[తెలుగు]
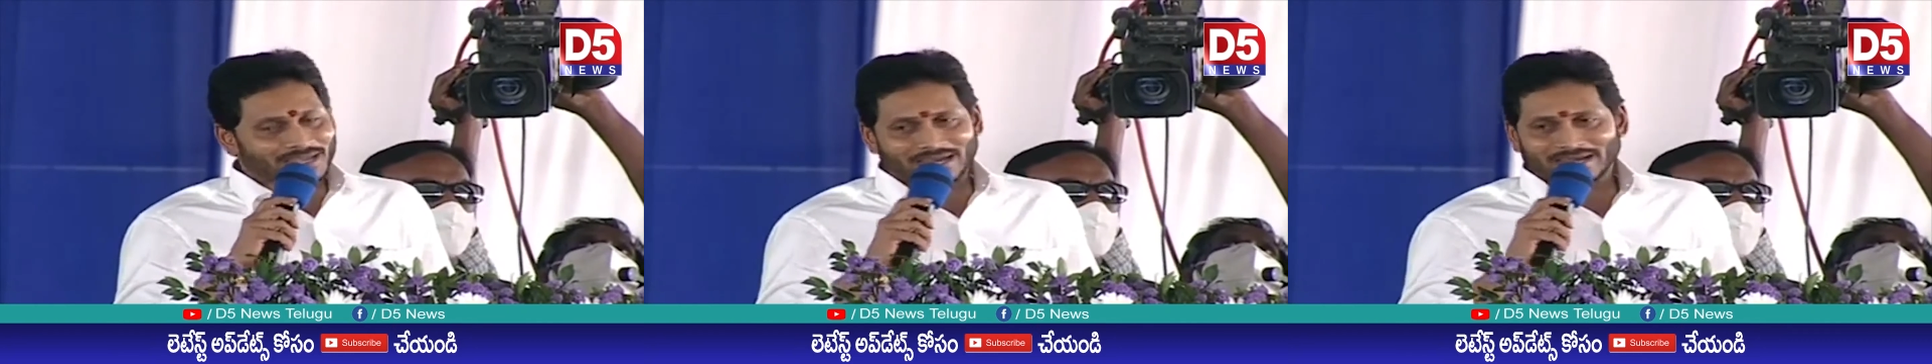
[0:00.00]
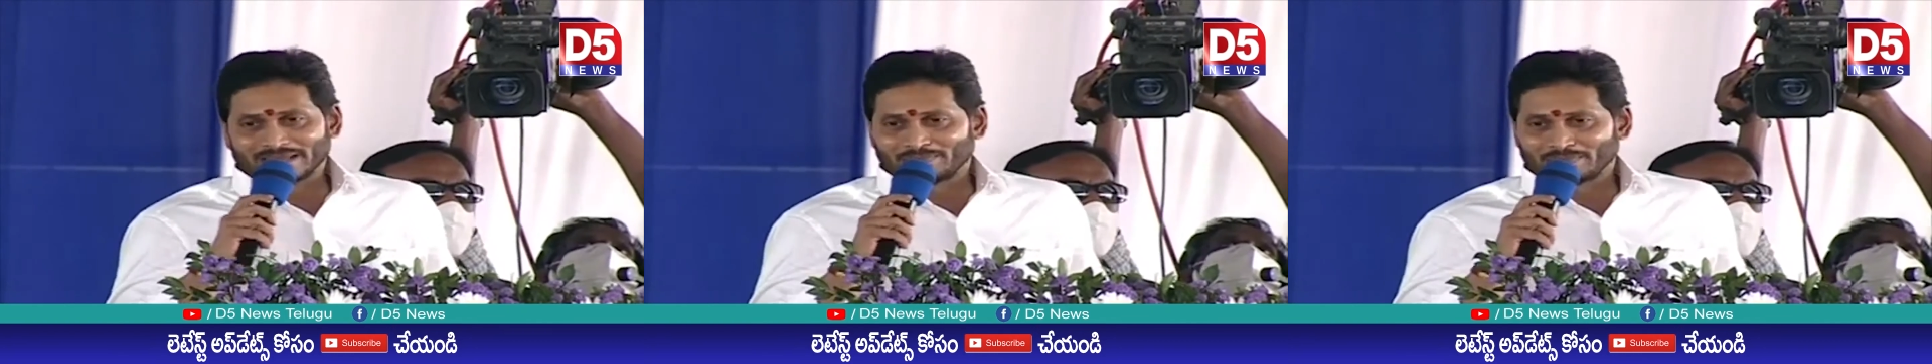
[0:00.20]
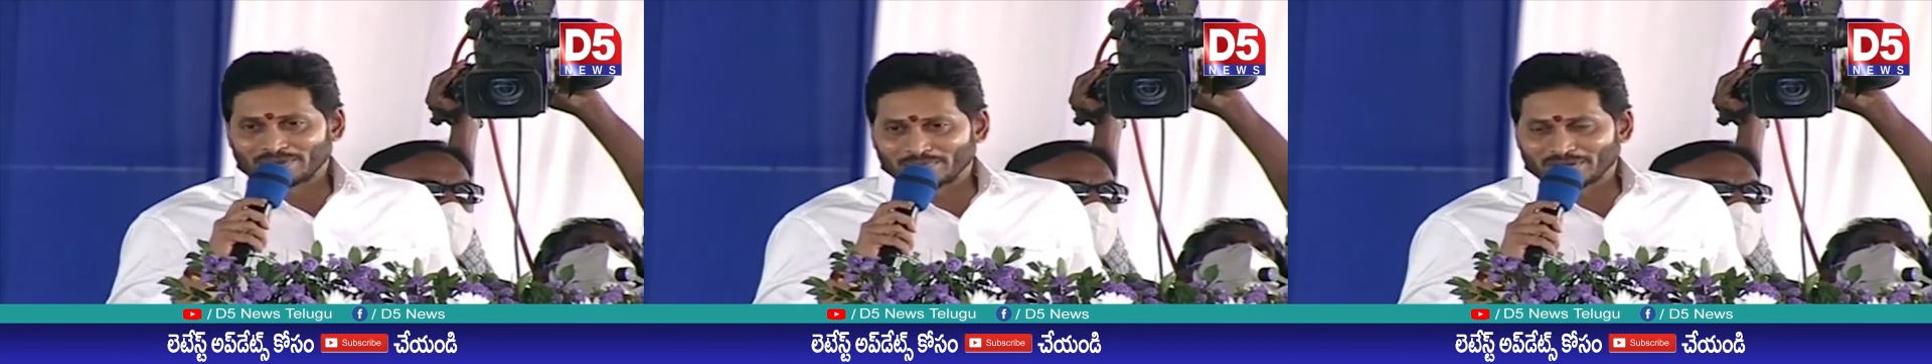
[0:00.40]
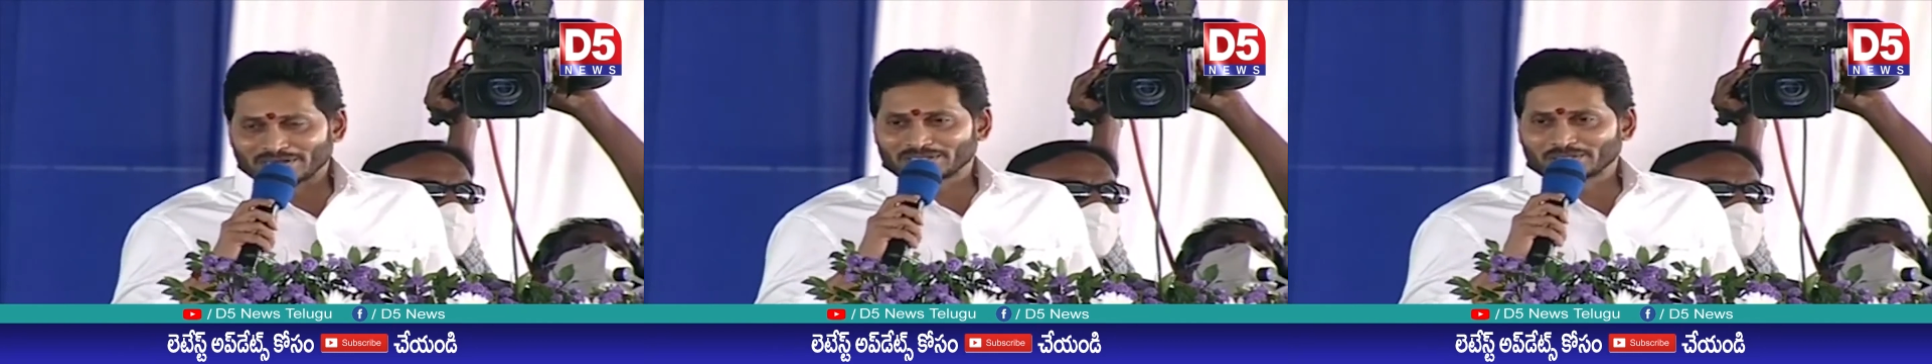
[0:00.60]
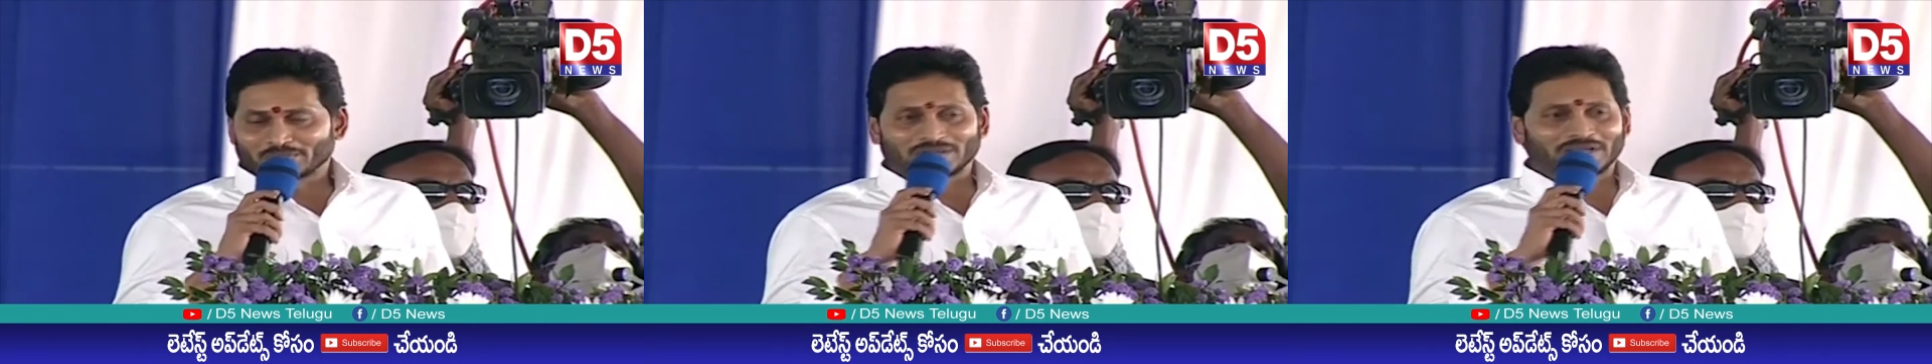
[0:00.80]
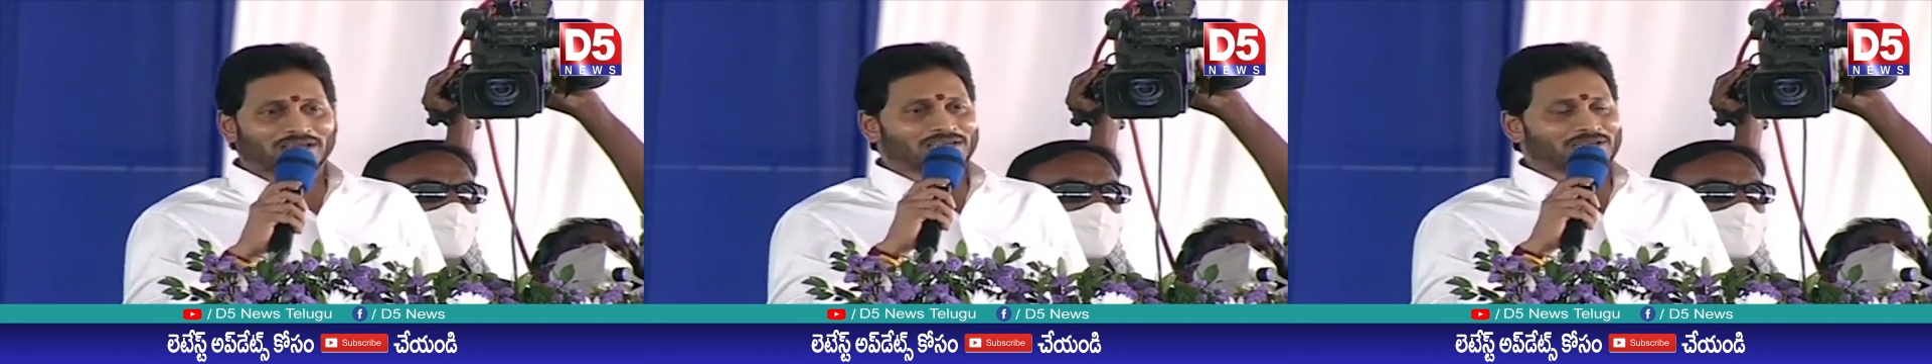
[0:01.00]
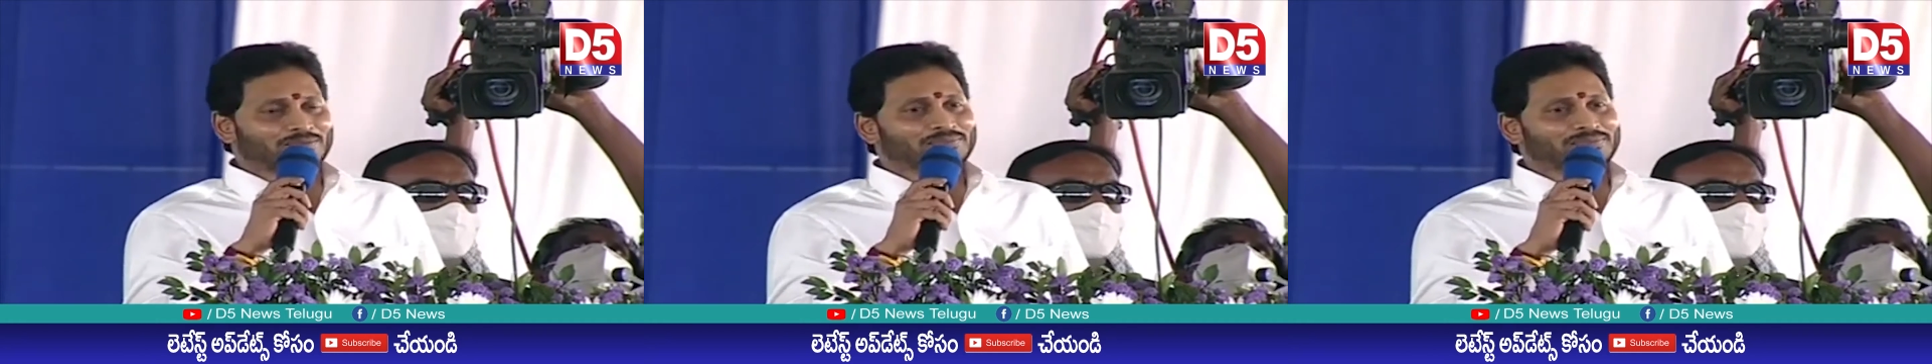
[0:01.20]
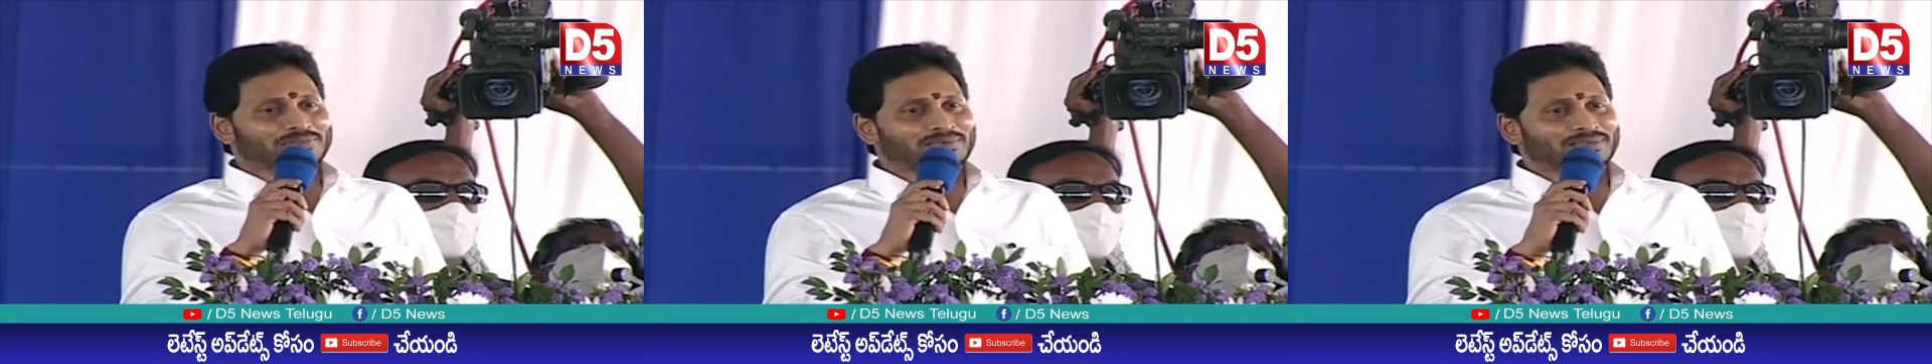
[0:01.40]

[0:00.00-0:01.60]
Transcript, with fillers: ఇక్కడే ప్రమాణ స్వీకారం